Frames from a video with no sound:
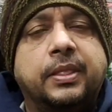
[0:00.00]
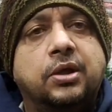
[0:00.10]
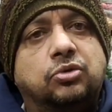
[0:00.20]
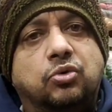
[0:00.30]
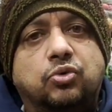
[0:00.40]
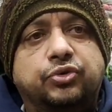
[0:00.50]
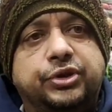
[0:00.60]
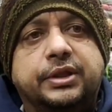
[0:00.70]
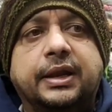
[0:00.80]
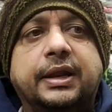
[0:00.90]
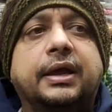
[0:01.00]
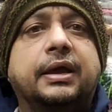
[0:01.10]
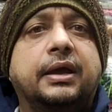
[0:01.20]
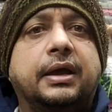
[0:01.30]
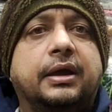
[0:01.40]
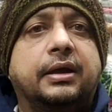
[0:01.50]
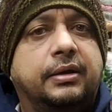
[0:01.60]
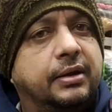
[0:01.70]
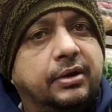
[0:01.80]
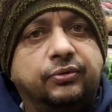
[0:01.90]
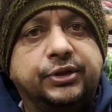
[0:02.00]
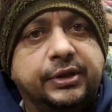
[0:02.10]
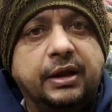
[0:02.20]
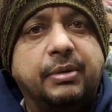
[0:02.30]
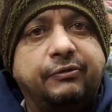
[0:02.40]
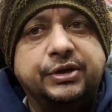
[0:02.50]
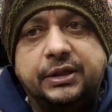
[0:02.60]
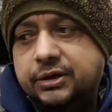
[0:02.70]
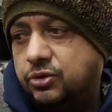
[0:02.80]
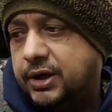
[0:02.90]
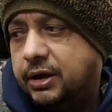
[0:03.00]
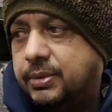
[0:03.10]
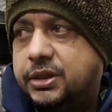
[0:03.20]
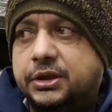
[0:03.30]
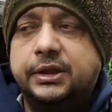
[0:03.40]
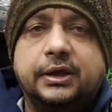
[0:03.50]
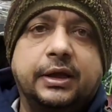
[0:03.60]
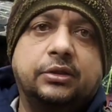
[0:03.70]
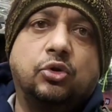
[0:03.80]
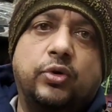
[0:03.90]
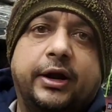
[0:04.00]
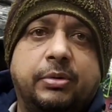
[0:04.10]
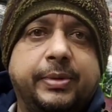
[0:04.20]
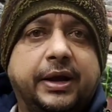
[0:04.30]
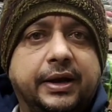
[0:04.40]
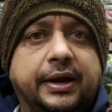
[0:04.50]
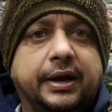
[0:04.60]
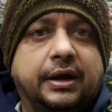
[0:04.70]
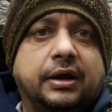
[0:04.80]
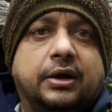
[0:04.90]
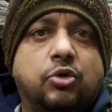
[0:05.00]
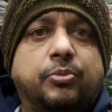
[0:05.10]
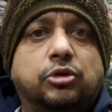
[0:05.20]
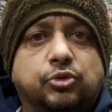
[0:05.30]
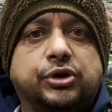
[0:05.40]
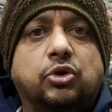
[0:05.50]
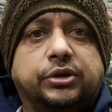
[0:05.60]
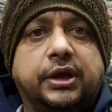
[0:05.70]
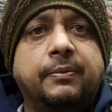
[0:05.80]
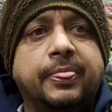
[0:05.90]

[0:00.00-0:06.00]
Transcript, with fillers: तो उस चीज़ के लिए उस चीज़ के लिए माफ़ी चाहते हैं क्योंकि गर्मी सर्दी की दोनों आइटमें मेनटेन करना तो बहुत मुश्किल होती है